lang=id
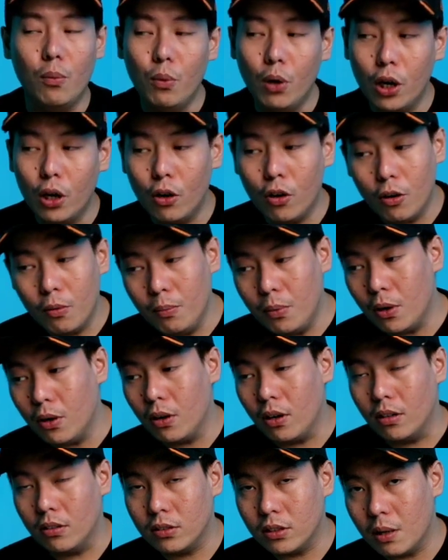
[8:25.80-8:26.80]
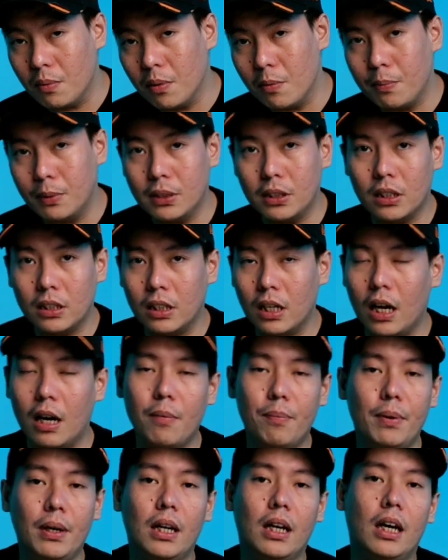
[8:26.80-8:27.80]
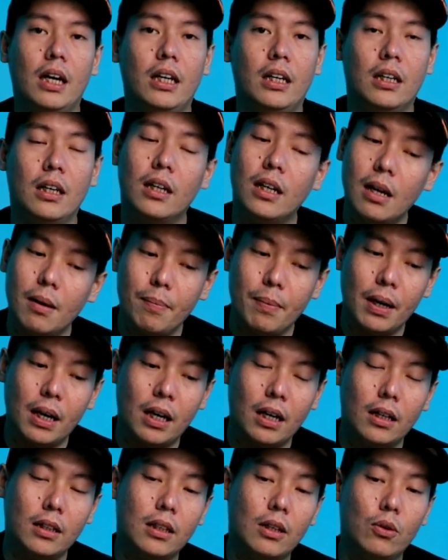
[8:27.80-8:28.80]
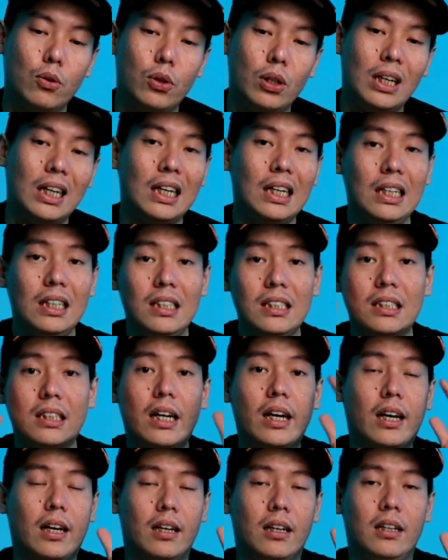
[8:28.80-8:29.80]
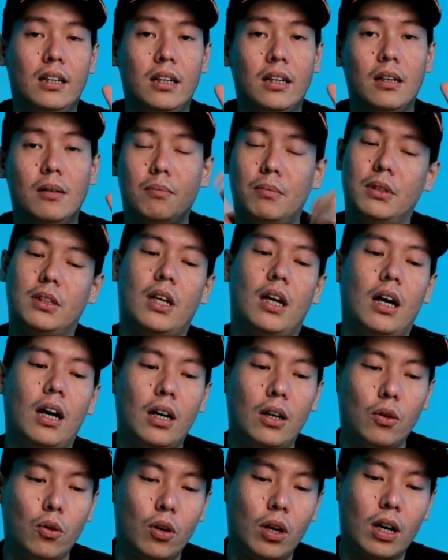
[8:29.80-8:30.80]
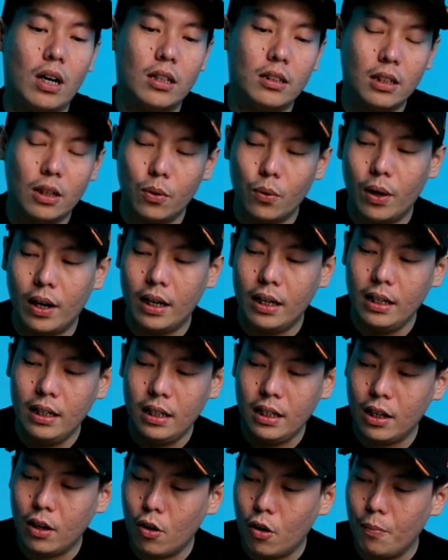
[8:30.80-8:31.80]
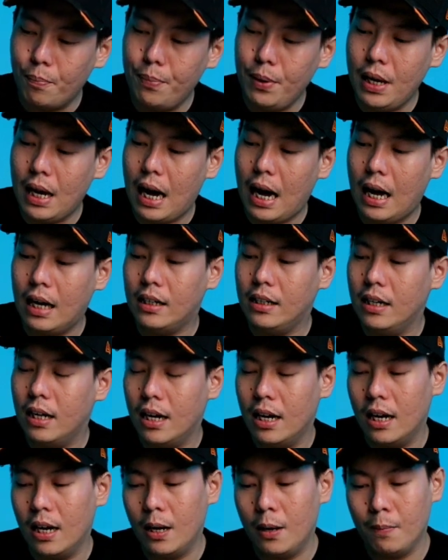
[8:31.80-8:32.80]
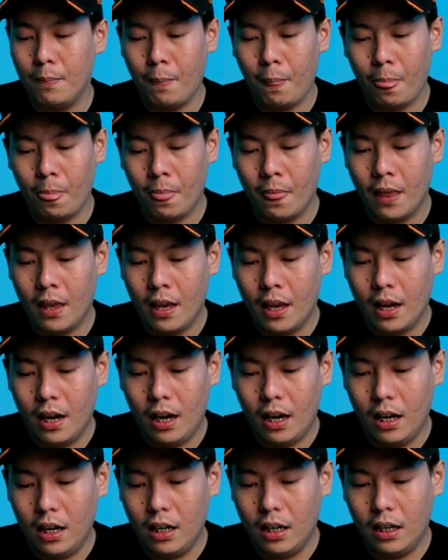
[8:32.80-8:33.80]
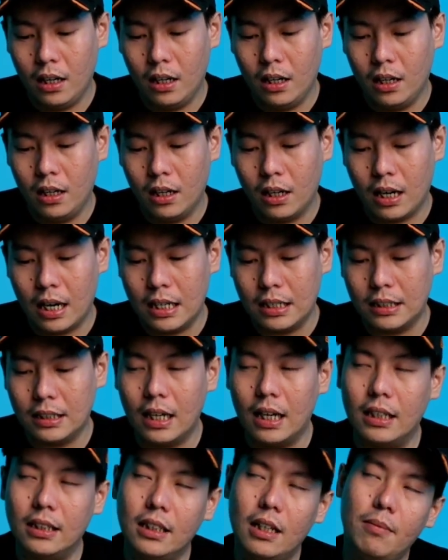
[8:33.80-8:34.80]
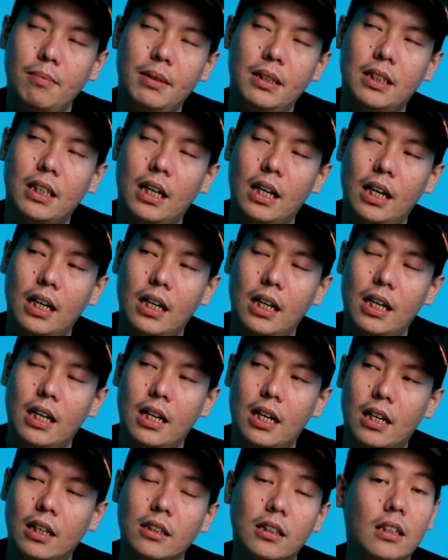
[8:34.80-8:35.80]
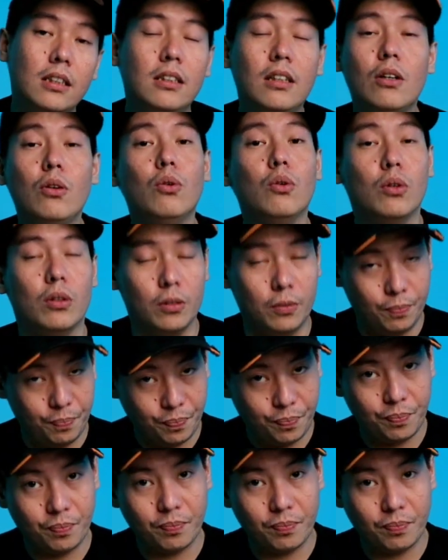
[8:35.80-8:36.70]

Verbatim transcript: Nggak boleh ngobrol sama peserta kaping lain. Kenapa? Karena takutnya ke distract. Misalkan gue ngerasain, wah ini kopi ada e, rasanya misalkan ada rasa jeruk.